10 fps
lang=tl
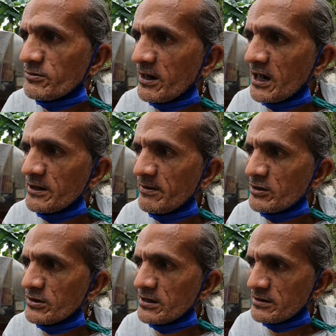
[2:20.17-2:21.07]
Tapos
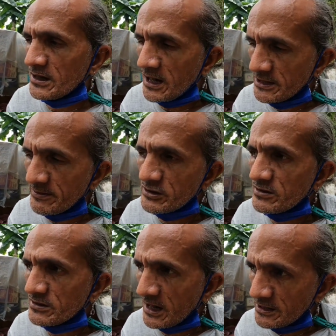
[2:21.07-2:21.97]
halabad, halabad,
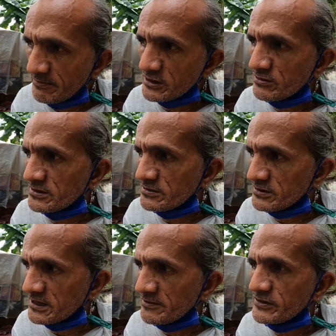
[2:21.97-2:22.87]
kang- halabad kang
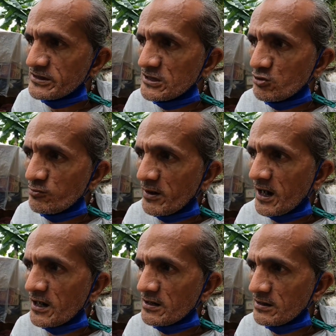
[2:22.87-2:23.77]
gagamitin yung
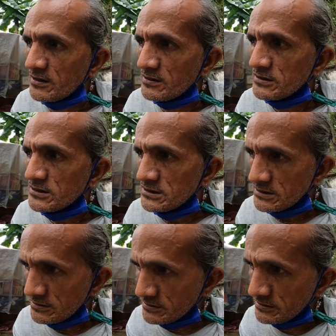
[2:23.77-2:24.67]
lupa.
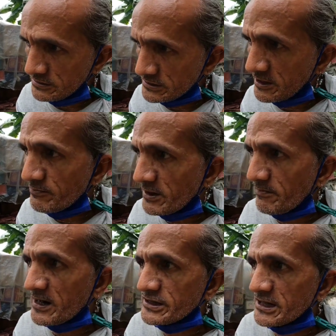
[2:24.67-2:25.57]
Siyempre,
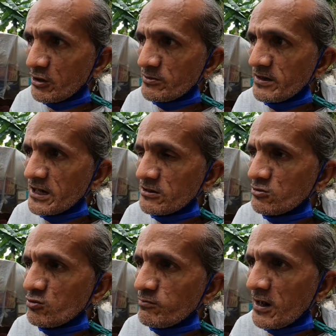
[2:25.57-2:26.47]
napaasin ako na may
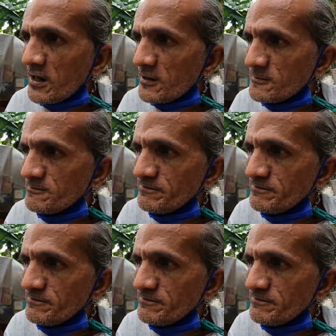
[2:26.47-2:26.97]
ng lupa.